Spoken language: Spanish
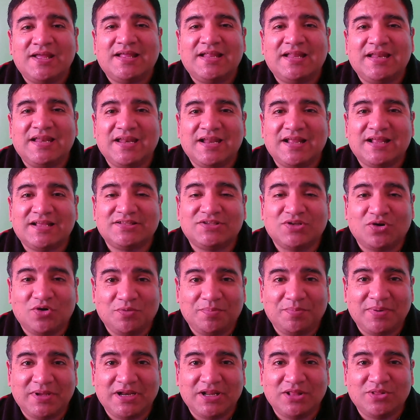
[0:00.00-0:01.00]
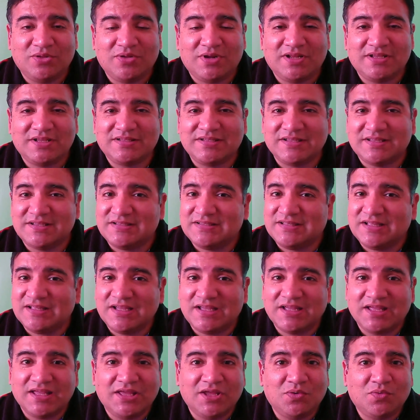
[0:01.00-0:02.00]
las operadoras
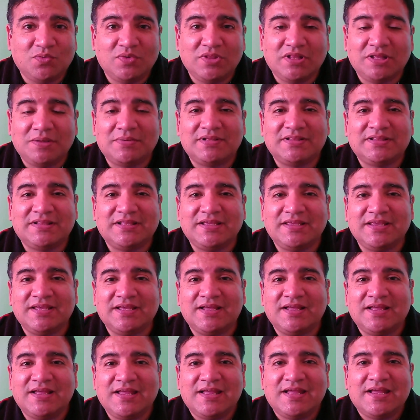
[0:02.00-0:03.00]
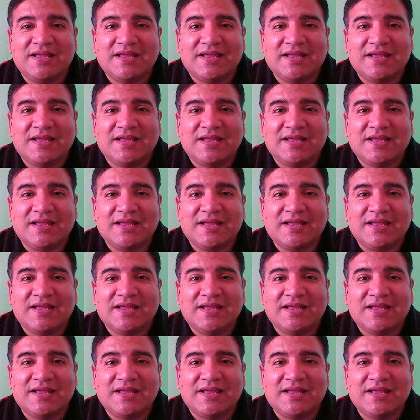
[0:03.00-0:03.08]
están en una batalla